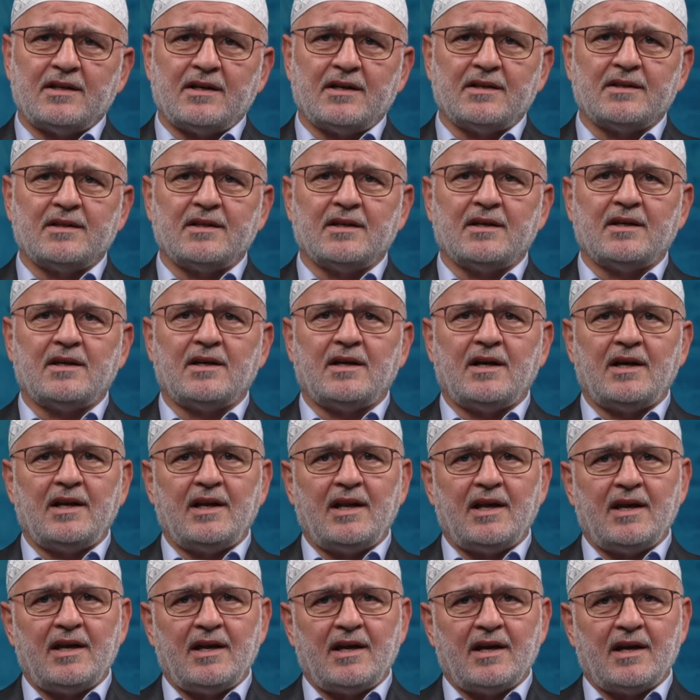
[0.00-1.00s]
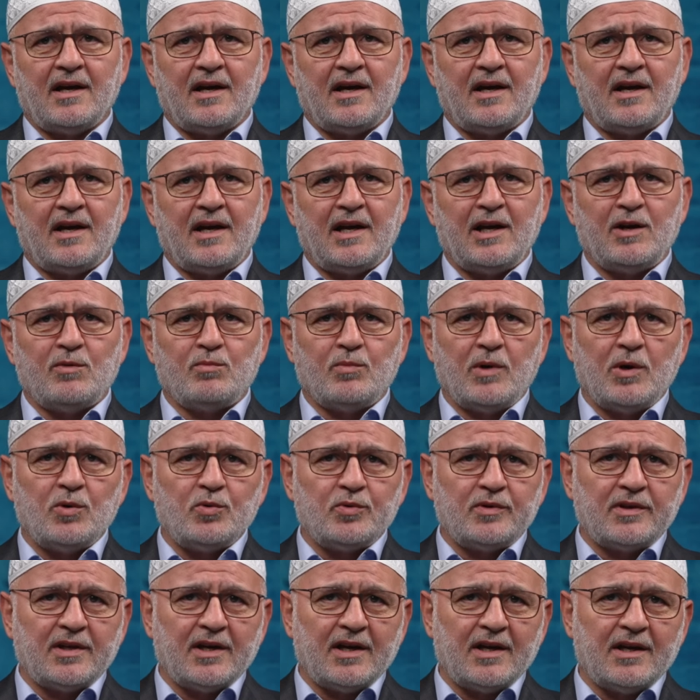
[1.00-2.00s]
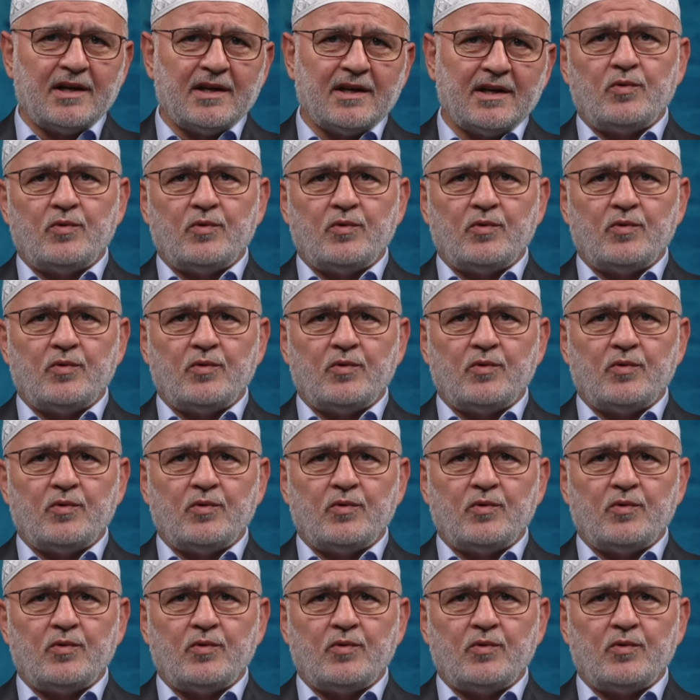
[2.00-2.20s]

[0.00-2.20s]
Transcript: kada aleyha el mevte